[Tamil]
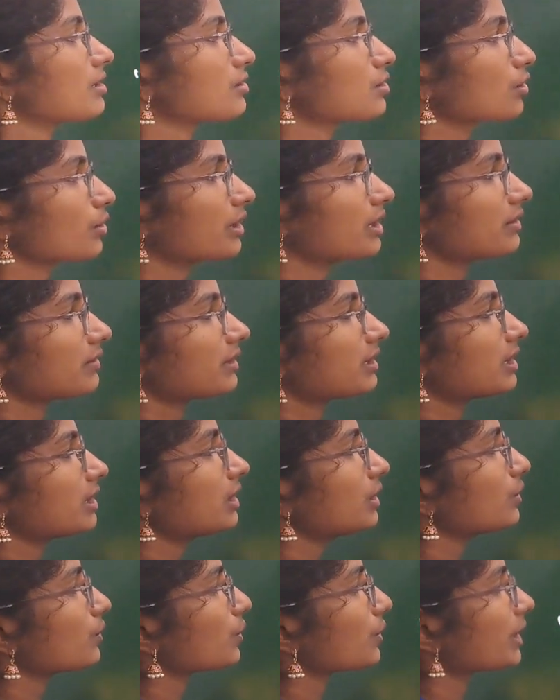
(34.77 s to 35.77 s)
ஸோ இது வந்து
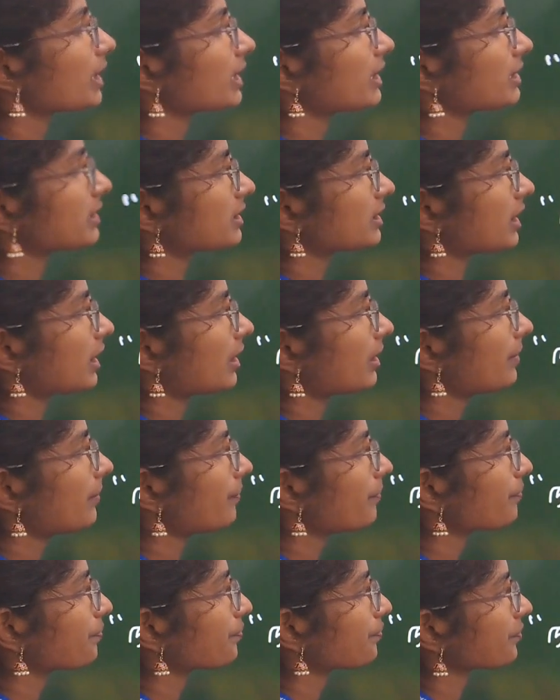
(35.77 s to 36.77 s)
ஒரு எழுத்து தான்
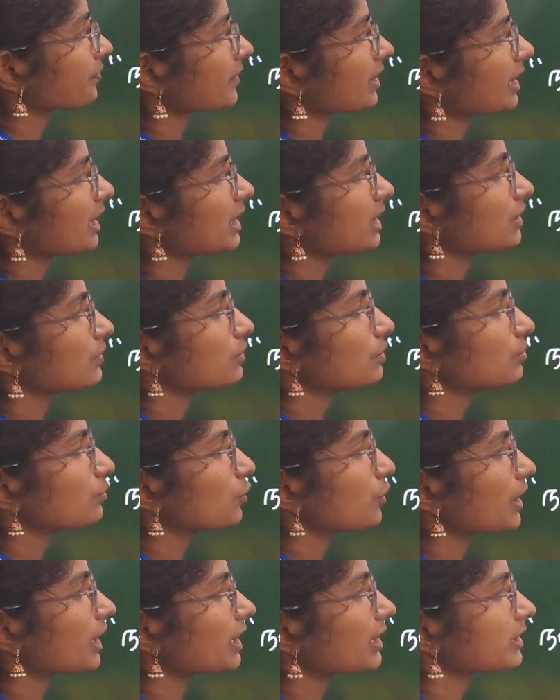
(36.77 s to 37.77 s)
இதுவும்
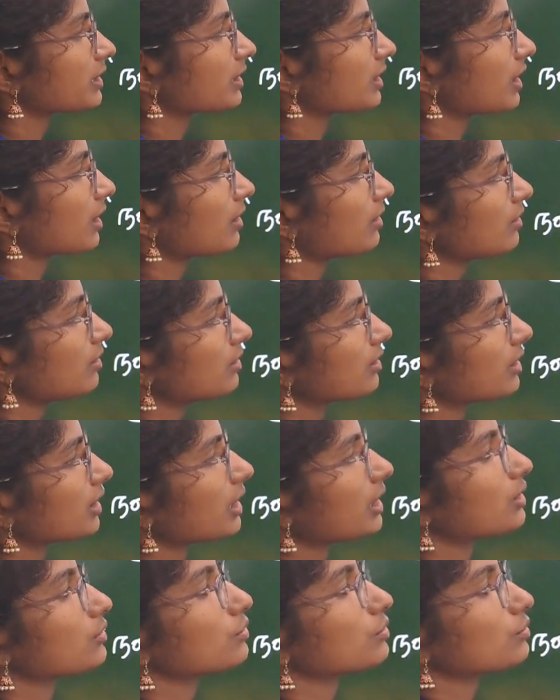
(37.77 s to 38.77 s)
ஒரு எழுத்து தான்
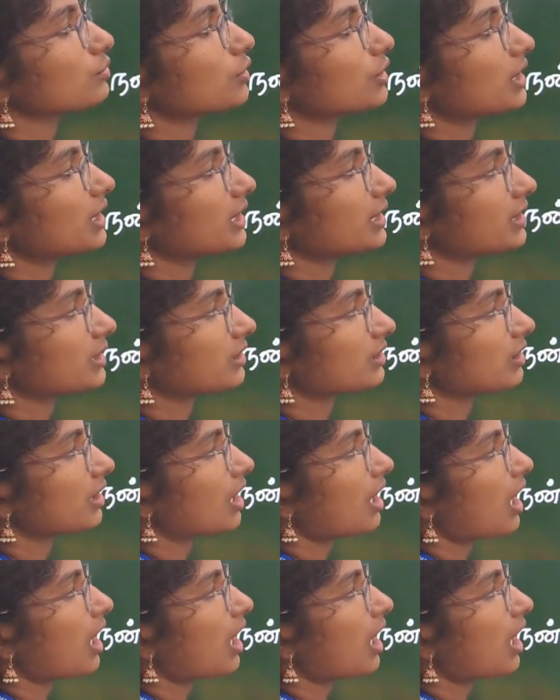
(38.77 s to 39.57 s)
இதுவும் ஒரு எழுத்து